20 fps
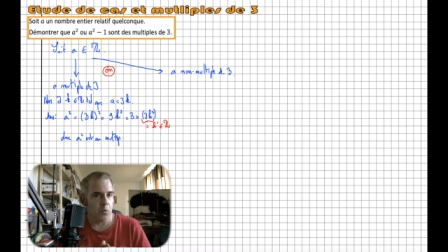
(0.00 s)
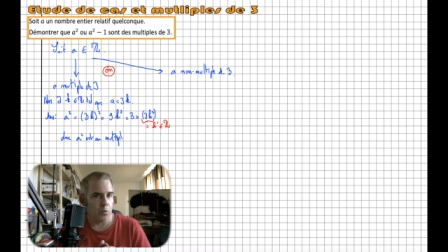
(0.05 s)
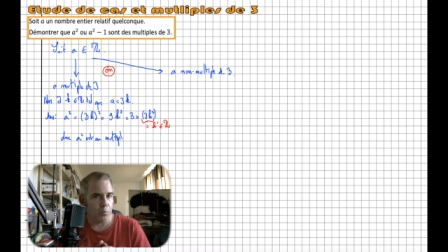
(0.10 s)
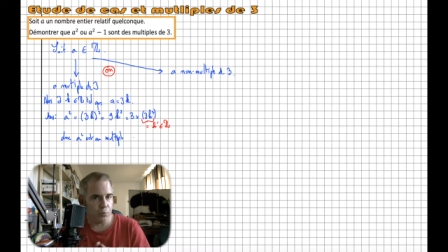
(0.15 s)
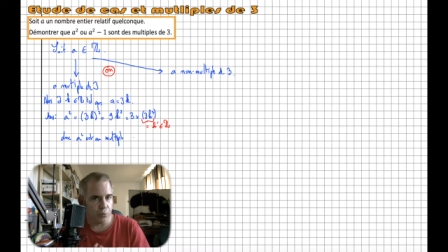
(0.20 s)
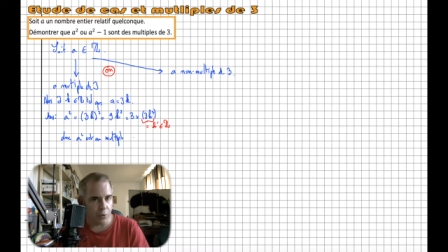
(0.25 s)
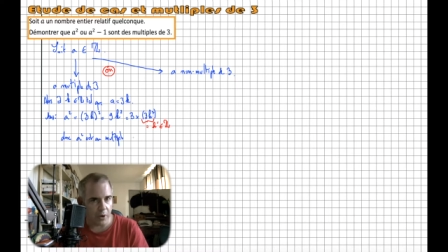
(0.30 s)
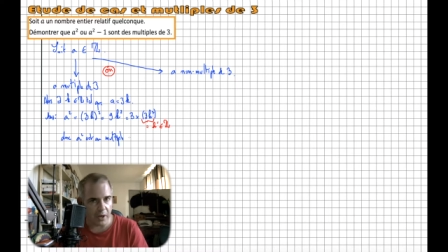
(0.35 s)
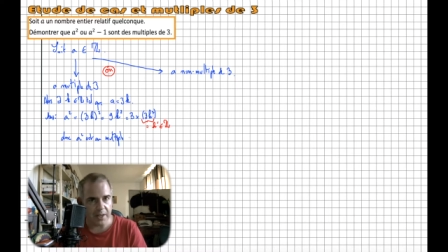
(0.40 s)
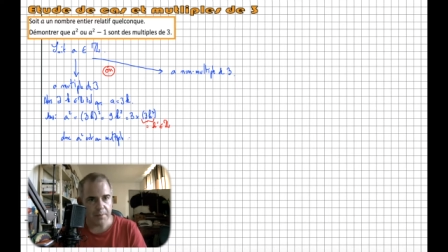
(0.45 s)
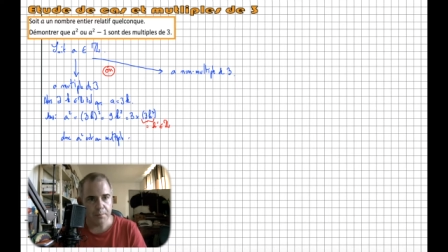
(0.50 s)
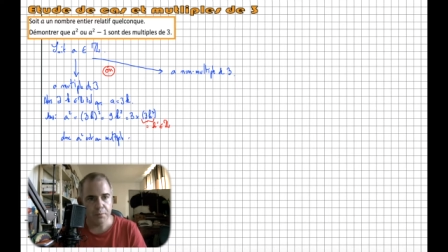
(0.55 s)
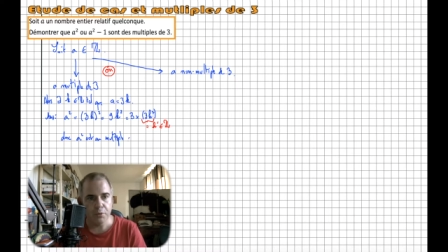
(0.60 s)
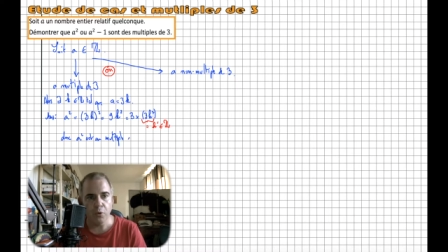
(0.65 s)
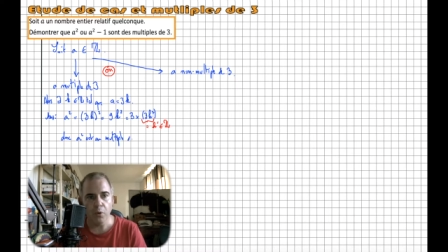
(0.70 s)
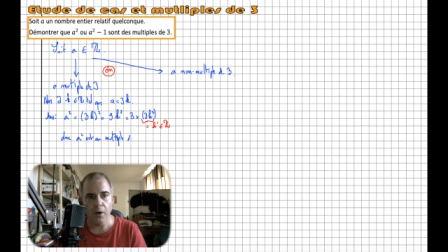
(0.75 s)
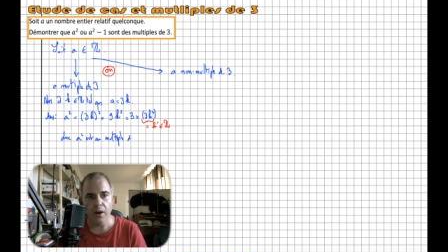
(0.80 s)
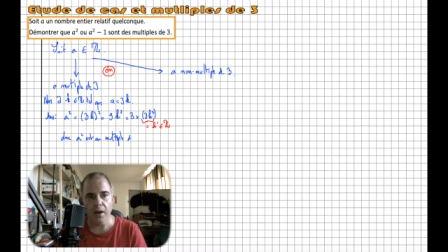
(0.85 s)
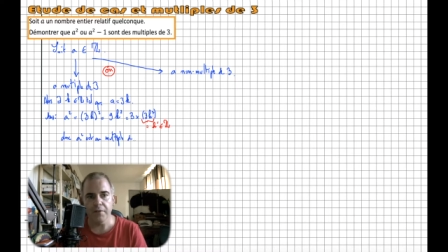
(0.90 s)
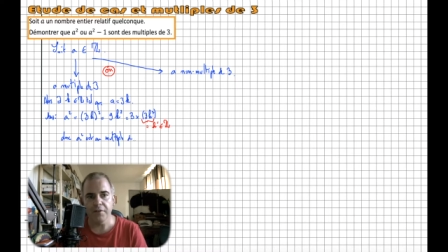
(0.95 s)
Pour aller plus
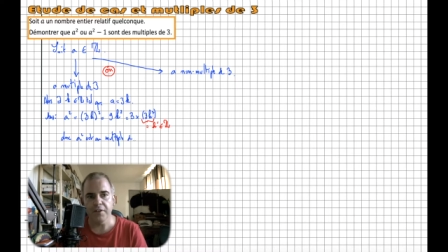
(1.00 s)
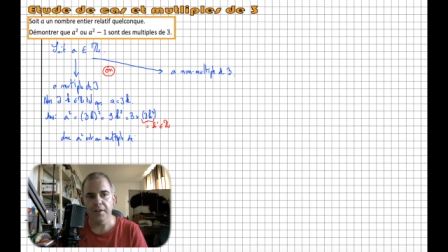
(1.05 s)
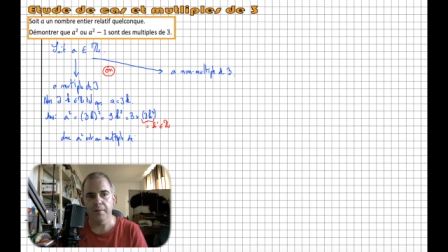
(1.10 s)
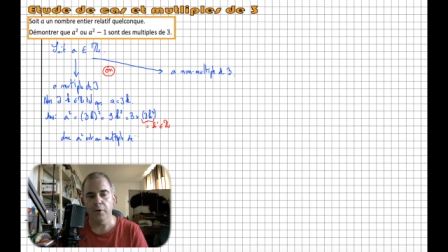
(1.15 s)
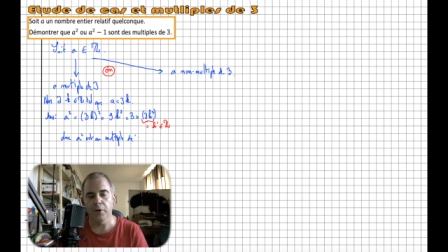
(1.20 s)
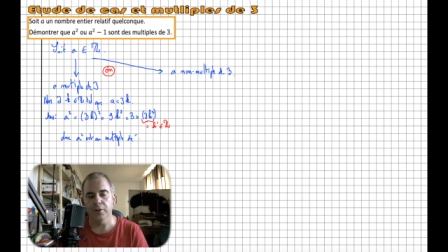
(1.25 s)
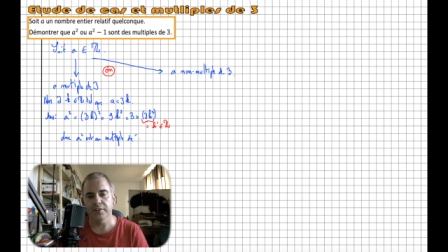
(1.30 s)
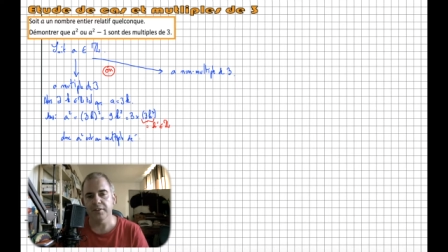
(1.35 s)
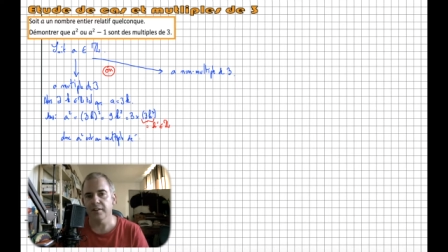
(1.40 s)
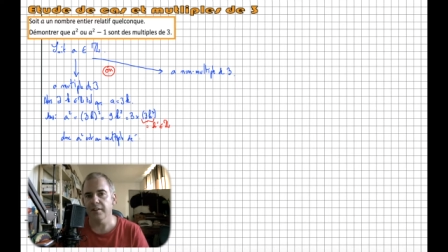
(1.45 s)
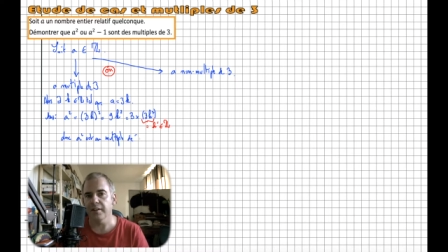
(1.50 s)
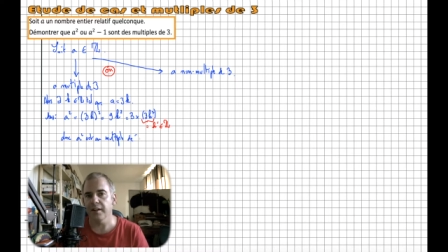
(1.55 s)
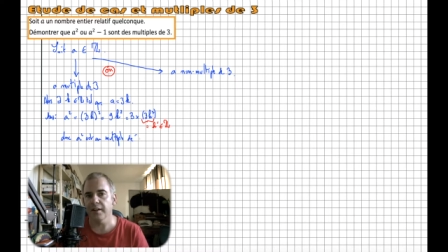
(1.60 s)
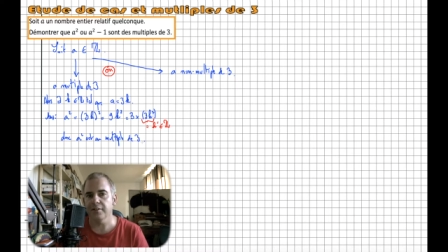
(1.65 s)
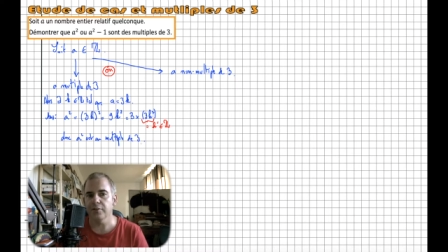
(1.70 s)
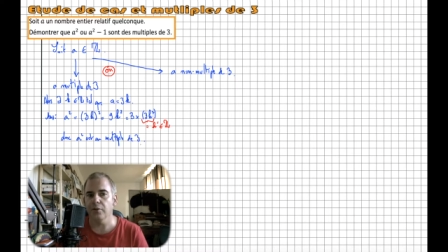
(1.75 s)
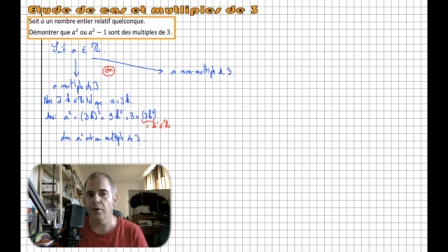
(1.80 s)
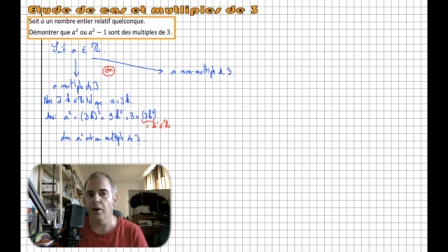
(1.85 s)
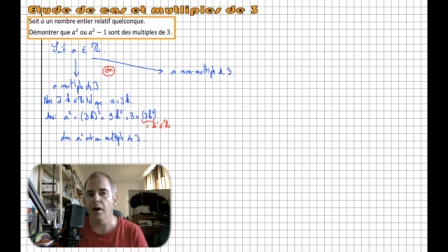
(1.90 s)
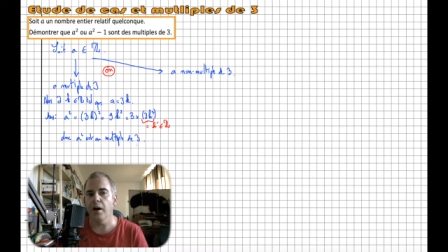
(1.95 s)
loin, évidemment, en
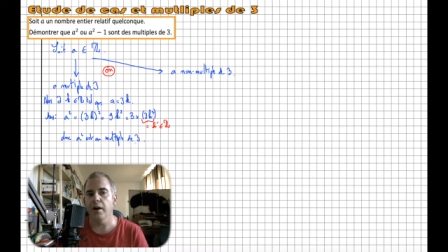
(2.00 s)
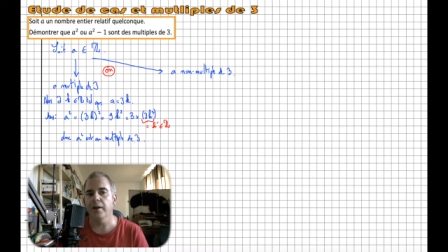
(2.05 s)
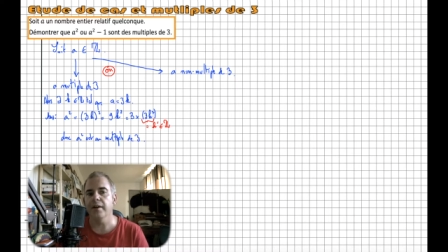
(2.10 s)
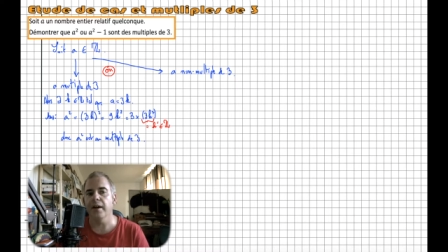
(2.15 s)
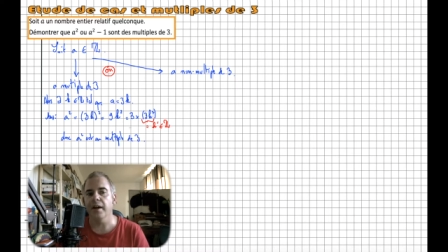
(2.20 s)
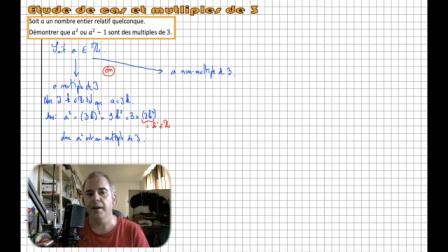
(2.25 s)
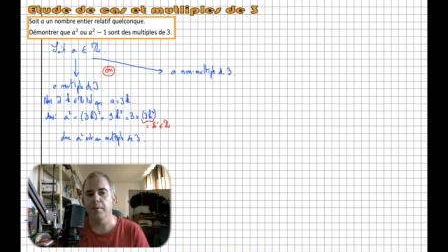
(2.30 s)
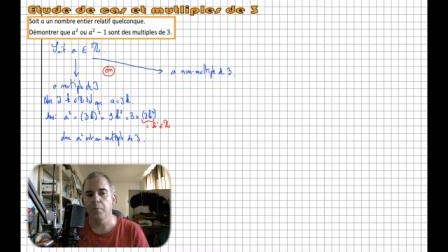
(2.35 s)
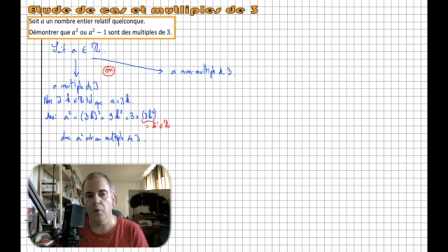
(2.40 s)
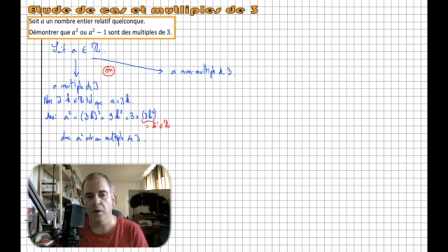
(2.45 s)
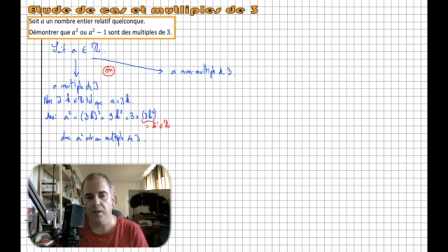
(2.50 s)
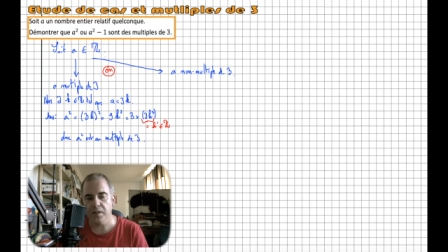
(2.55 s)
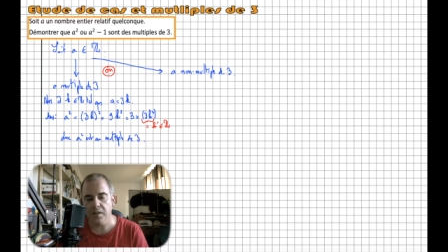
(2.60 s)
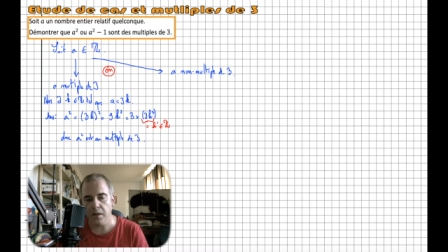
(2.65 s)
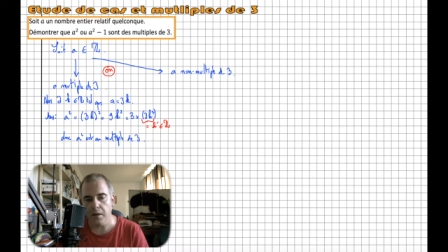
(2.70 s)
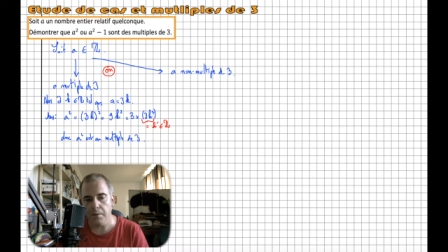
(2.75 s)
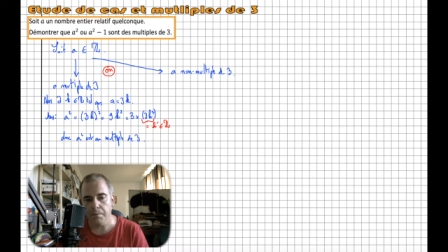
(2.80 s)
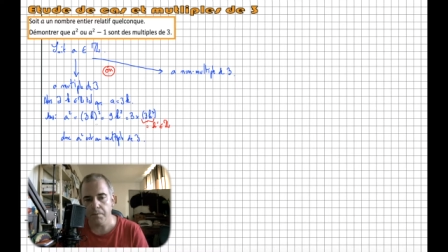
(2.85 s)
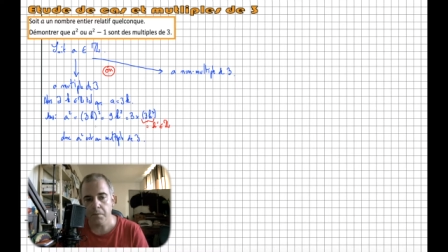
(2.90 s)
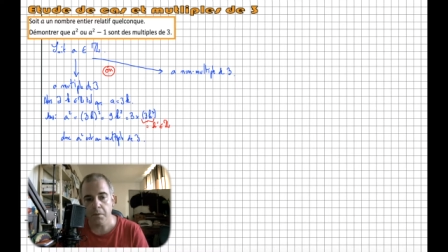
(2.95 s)
s'intéressant à A carré moins 1,